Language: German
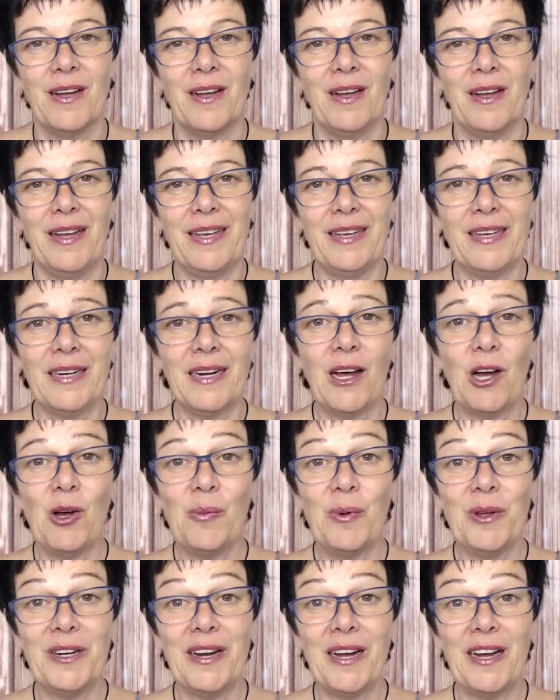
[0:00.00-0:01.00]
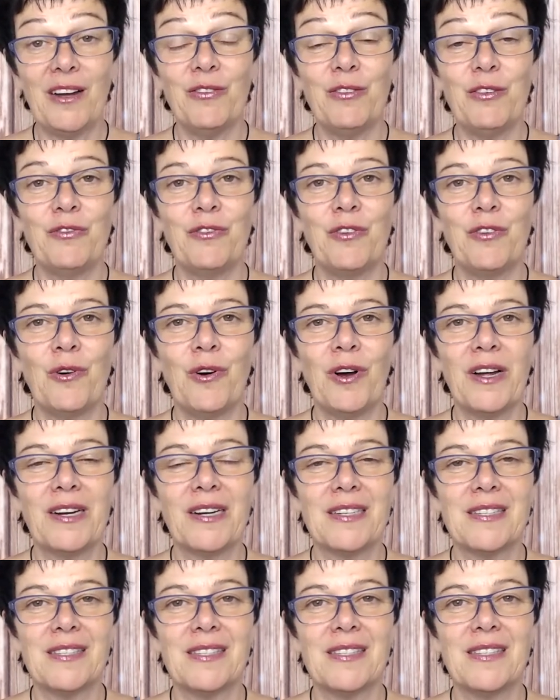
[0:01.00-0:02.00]
Ich glaube nach wie vor,
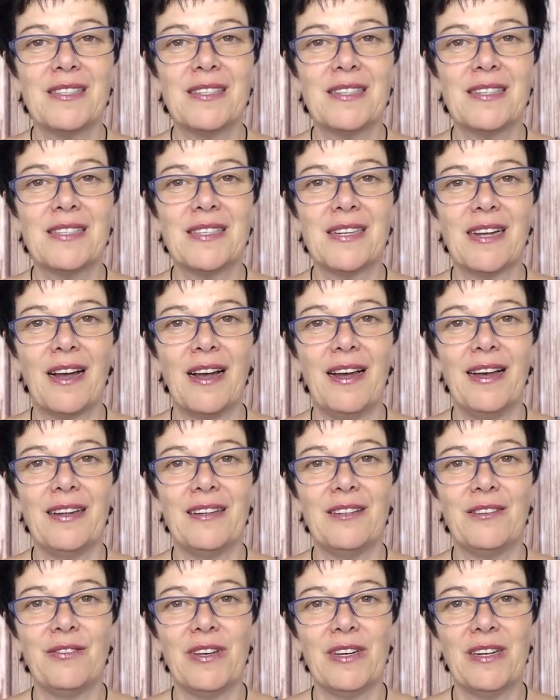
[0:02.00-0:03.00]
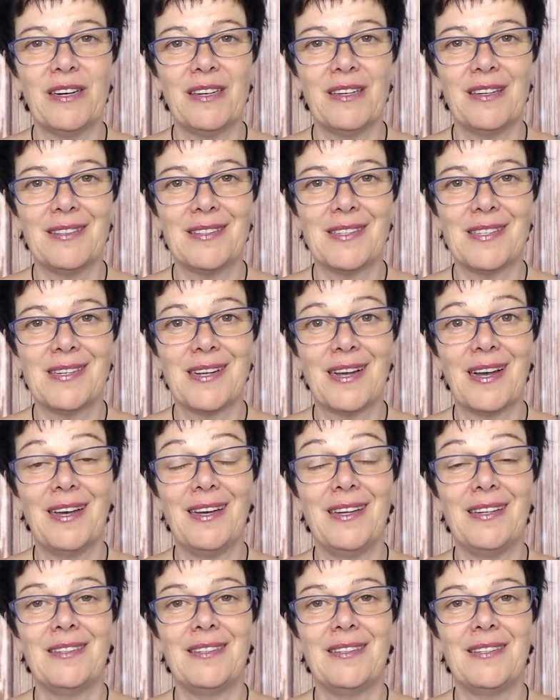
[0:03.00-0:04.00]
dass diese Zeit wirklich eine
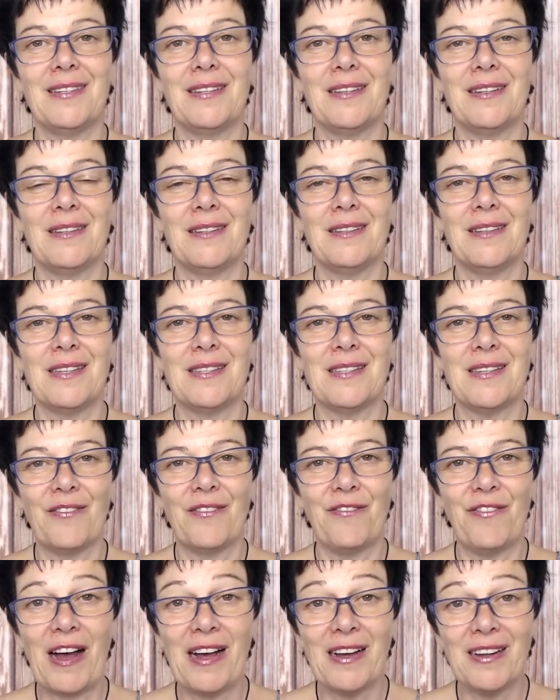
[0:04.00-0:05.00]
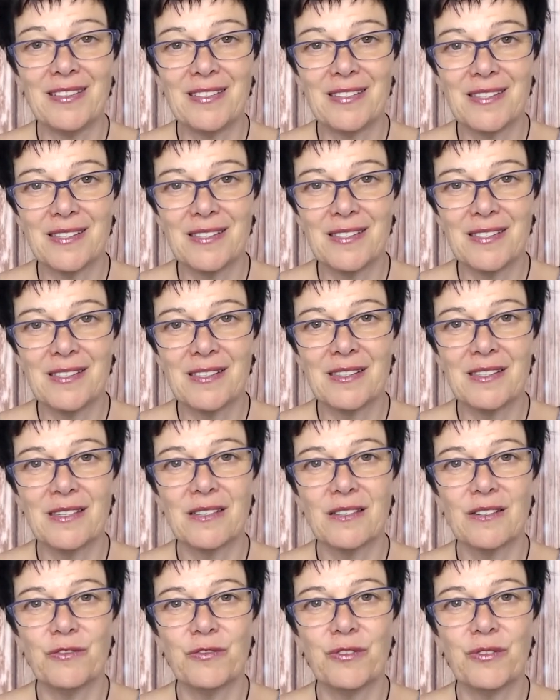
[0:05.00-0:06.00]
Zeit äh, des Erwachens ist
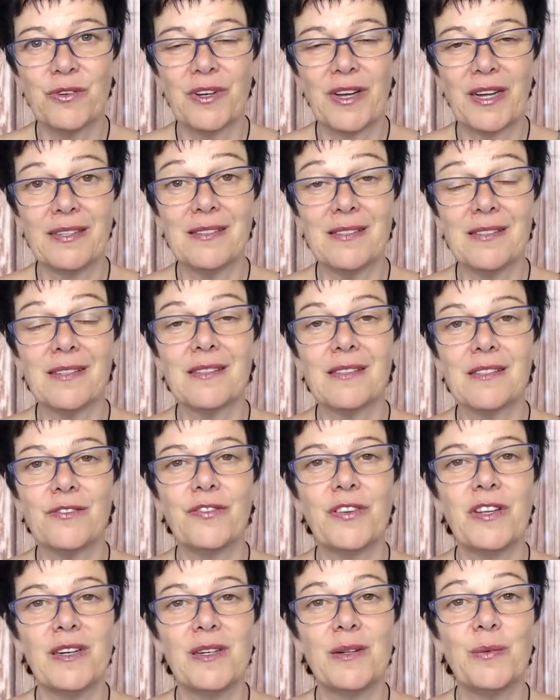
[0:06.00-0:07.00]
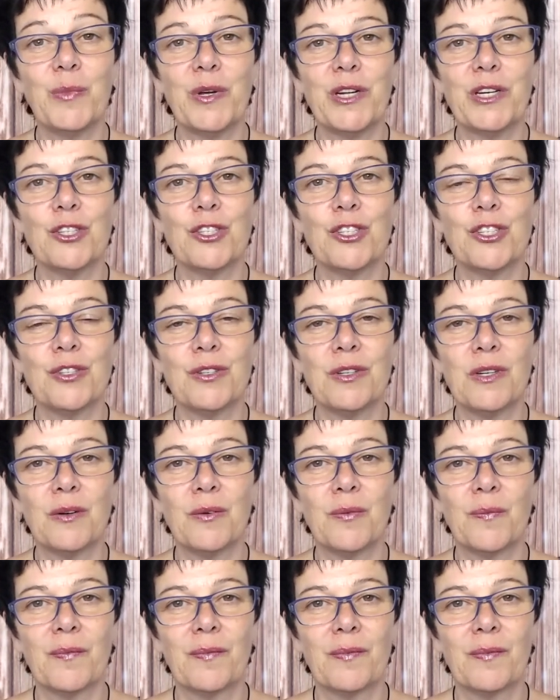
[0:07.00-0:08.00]
für ganz, ganz viele
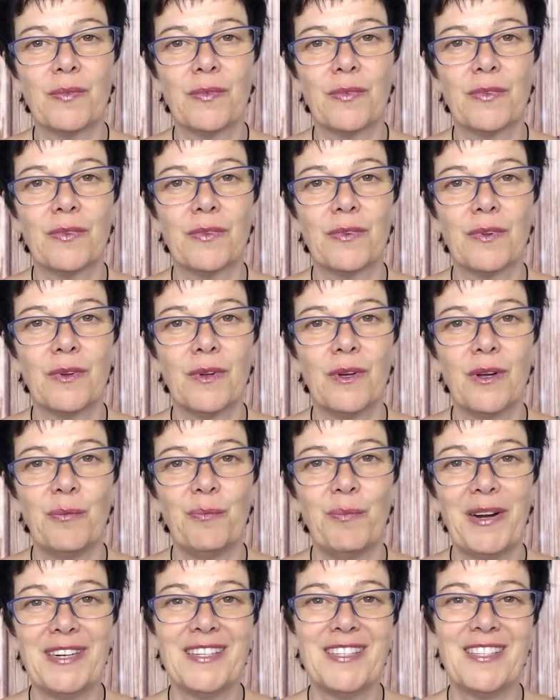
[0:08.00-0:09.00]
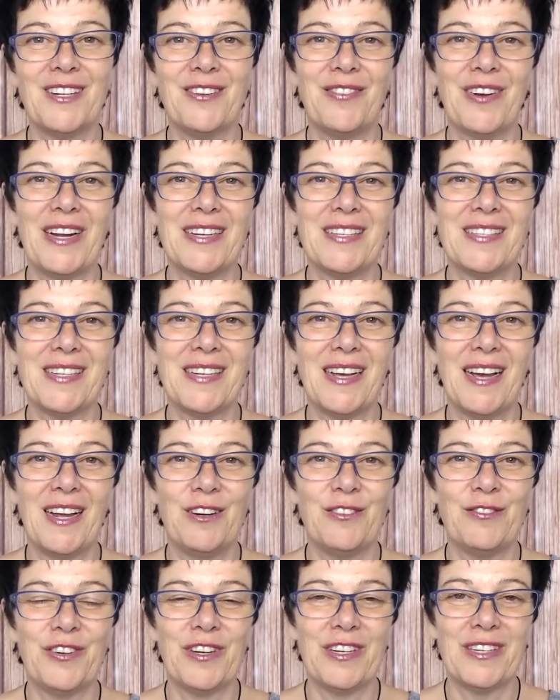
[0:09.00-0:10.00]
Menschen. Manche, weil sie
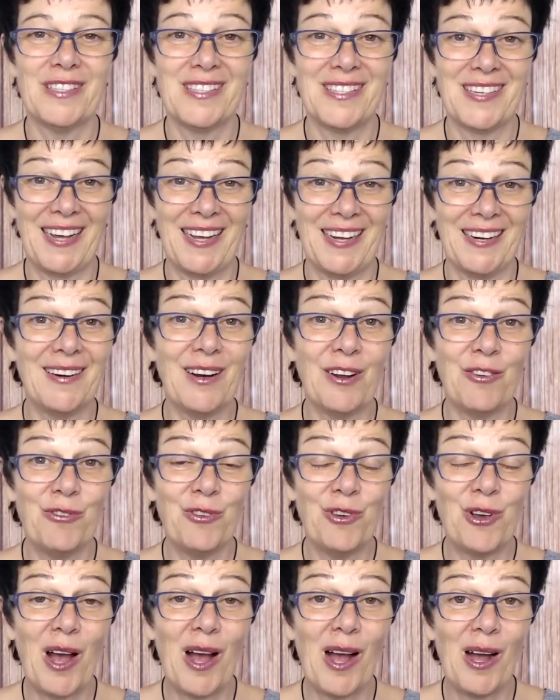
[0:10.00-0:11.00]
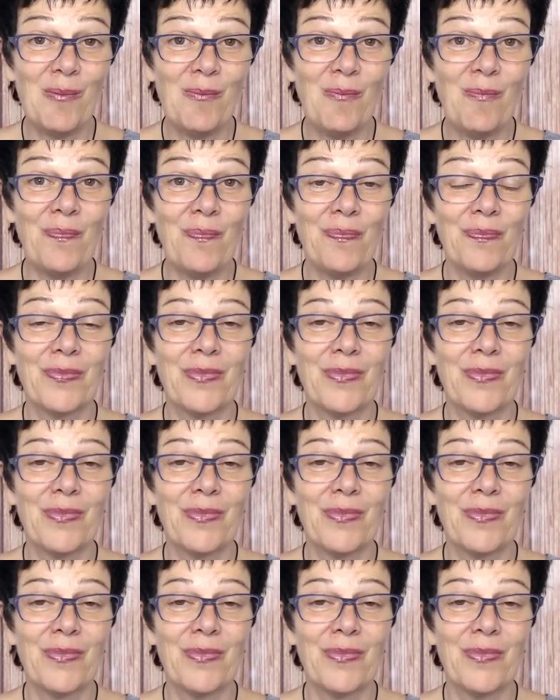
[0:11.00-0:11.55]
einfach Zeit dafür haben.